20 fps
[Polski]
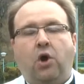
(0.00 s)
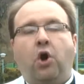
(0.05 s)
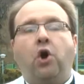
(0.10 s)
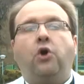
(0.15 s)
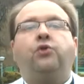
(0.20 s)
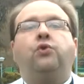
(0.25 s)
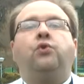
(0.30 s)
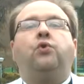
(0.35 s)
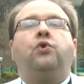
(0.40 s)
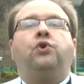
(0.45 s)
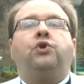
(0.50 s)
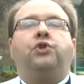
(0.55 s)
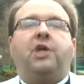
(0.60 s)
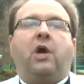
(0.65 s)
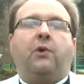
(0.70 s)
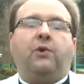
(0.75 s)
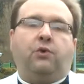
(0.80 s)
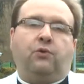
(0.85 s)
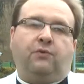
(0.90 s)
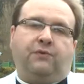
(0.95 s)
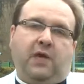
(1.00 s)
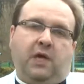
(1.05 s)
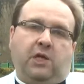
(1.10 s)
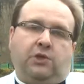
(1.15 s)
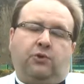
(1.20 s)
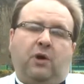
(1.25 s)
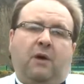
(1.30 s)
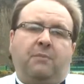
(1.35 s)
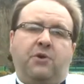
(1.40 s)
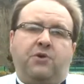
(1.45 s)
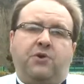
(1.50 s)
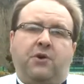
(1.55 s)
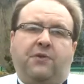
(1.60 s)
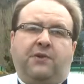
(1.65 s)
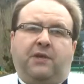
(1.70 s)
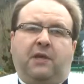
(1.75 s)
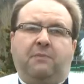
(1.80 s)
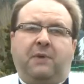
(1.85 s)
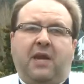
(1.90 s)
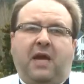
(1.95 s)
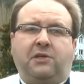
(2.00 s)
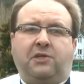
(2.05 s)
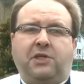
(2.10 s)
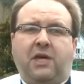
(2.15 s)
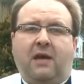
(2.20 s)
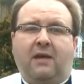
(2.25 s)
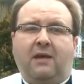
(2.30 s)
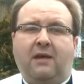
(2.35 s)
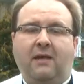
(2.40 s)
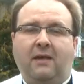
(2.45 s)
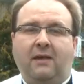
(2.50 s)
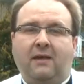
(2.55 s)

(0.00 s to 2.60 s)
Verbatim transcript: On ujrzał i uwierzył, a my, siostry i bracia,